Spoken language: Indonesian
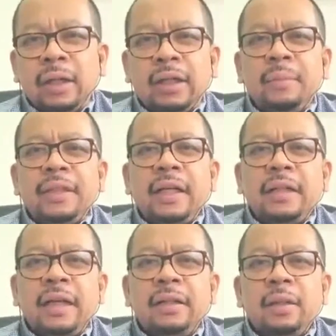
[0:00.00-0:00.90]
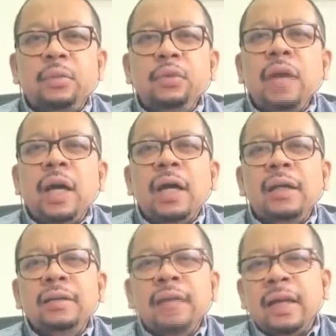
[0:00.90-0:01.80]
mengeluarkan pernyataan
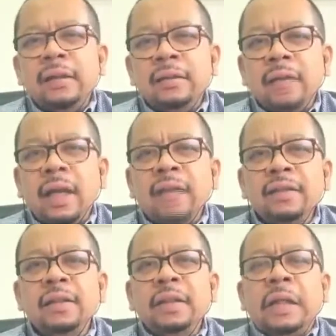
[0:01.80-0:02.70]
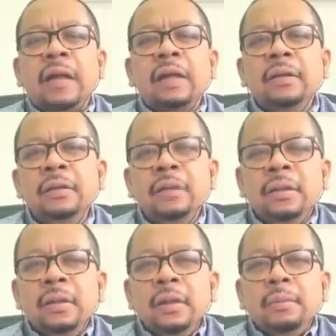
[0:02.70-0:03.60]
terbuka, sangat jelas dan terang
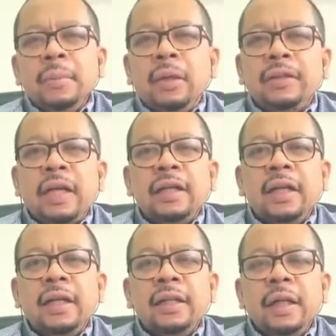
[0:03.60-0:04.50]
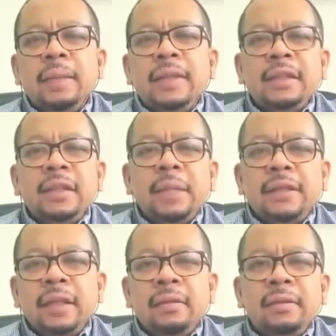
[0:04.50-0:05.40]
bahwa seandainya masa
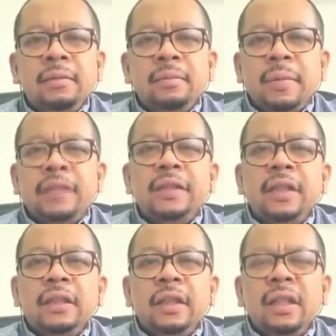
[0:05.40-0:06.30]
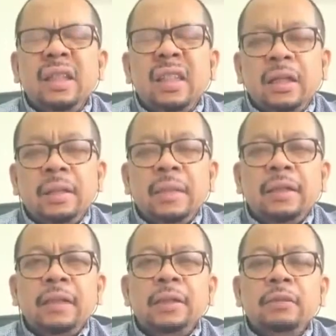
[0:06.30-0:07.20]
jabatan presiden tidak, tidak
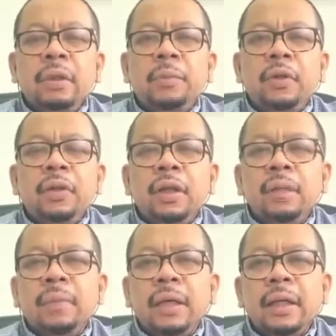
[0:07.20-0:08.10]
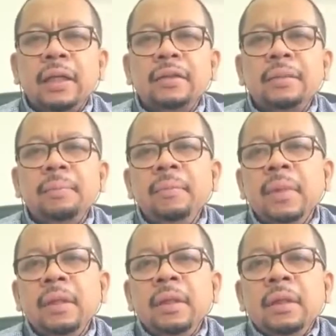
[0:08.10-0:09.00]
dibatasi dua periode, maka
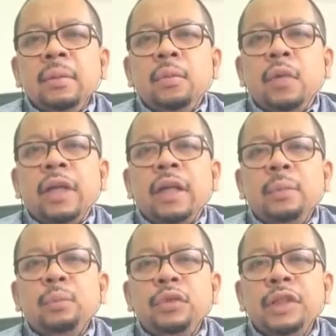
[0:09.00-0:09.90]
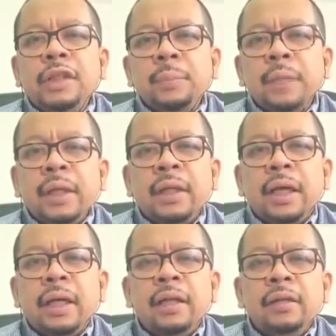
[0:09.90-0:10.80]
Nasdem mulai dari pusat
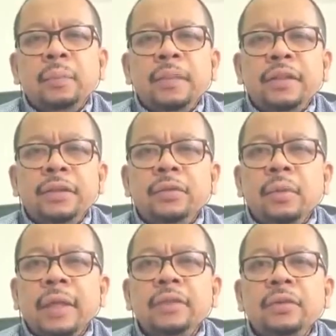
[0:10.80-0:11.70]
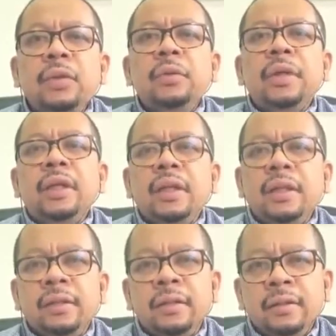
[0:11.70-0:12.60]
sampai ke daerah itu pasti dukung Pak
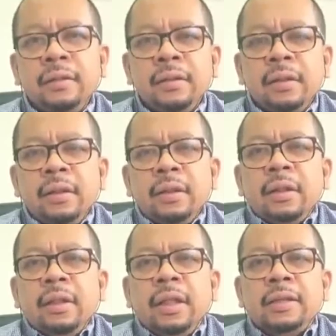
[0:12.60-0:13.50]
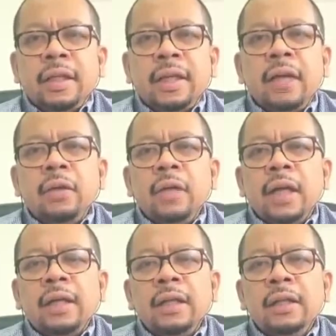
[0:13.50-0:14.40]
Jokowi gitu. Nah, saya
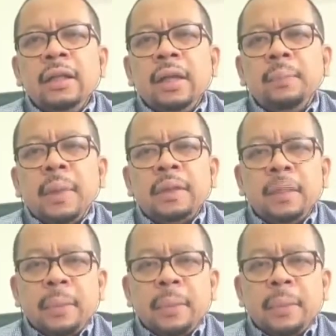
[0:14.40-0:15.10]
aku yakin ya